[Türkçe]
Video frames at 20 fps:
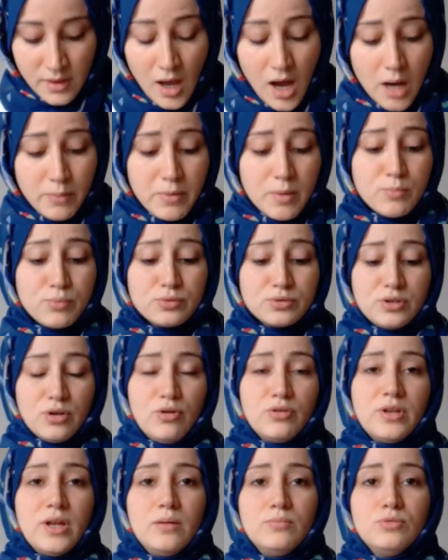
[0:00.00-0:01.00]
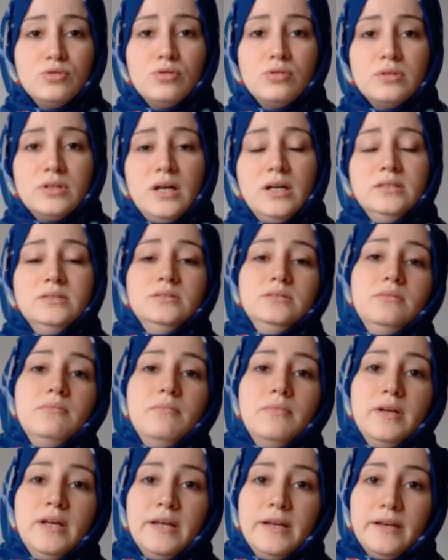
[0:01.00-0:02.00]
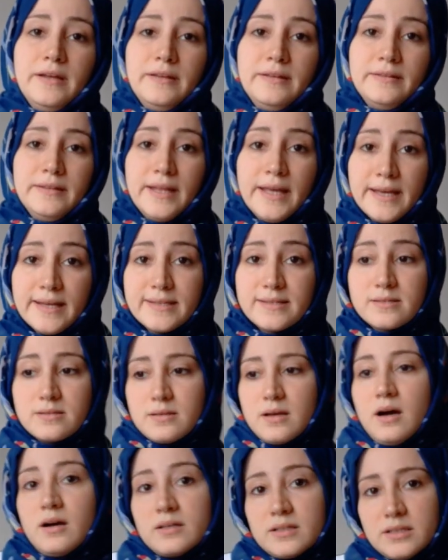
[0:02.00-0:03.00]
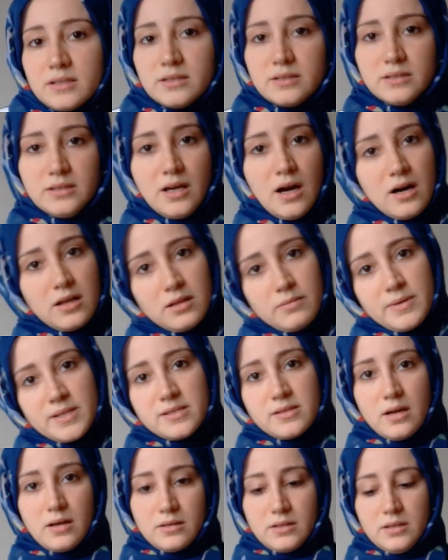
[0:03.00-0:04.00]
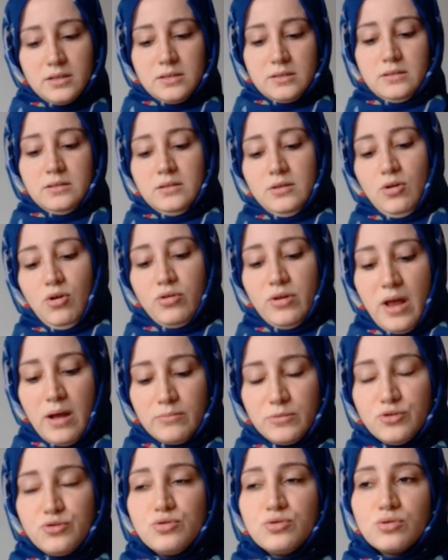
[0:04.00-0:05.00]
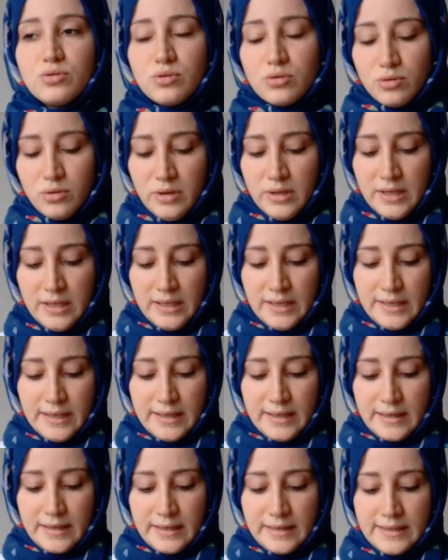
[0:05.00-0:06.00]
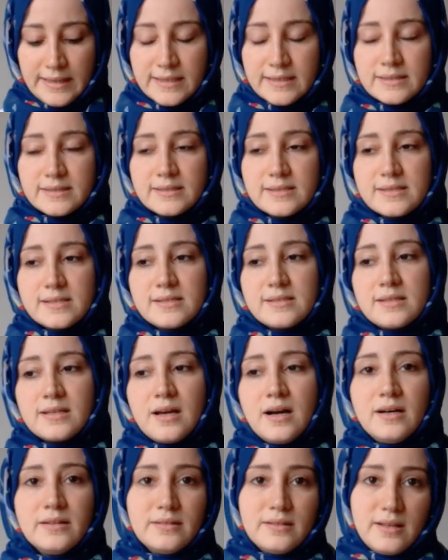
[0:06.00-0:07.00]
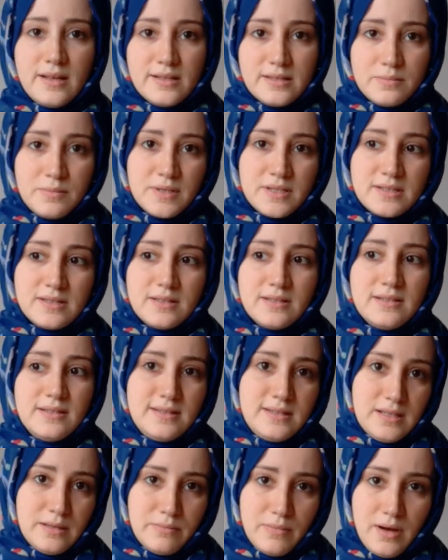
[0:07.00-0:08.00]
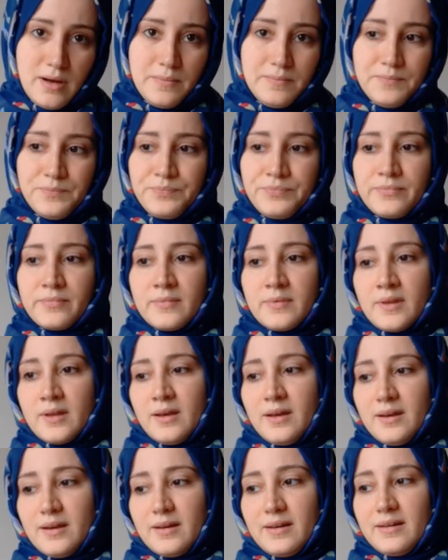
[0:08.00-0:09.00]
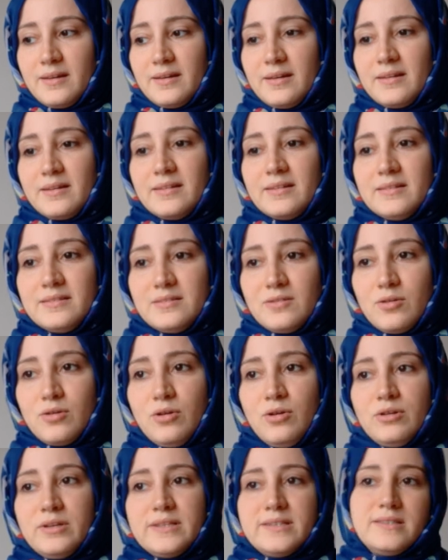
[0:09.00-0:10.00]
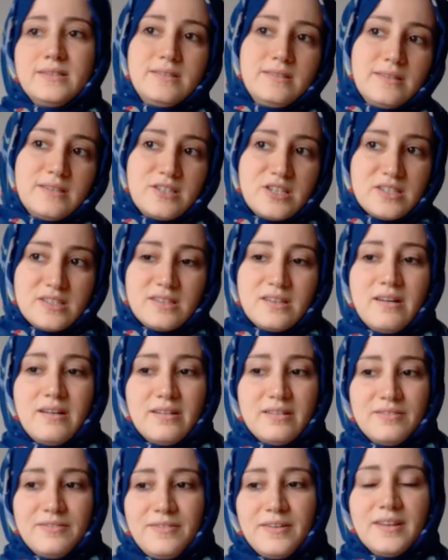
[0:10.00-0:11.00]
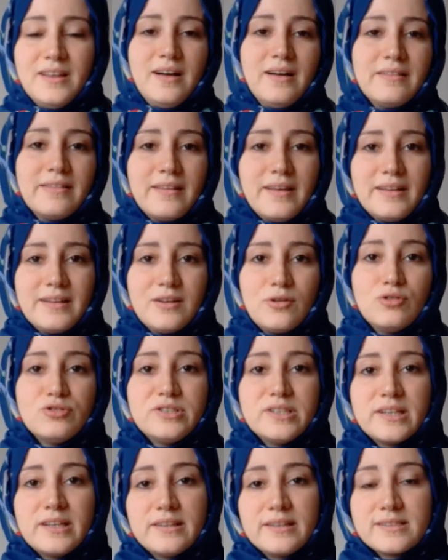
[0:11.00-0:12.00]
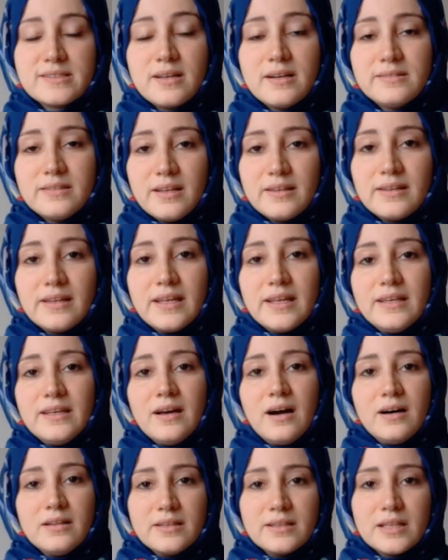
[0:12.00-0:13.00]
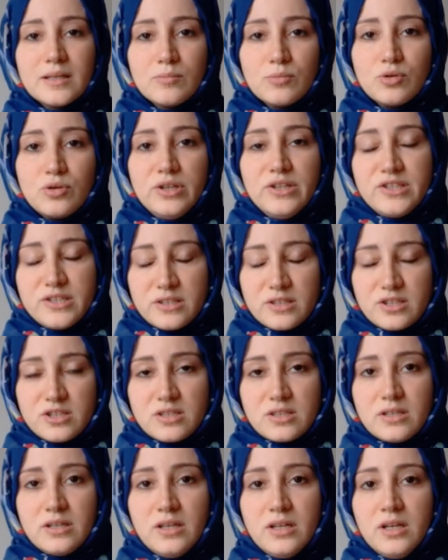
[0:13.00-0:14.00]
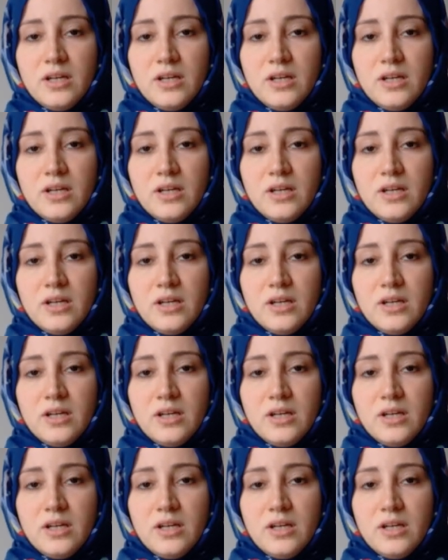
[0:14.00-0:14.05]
Ama burada önemli olan e, ney tankı, yağlama tankı önemli. Çünkü e, yağınızı ziyan etmenizi istemem. E, öyle streçe sar falan hani o şekilde zaten ne yağlanamıyor içi dışı.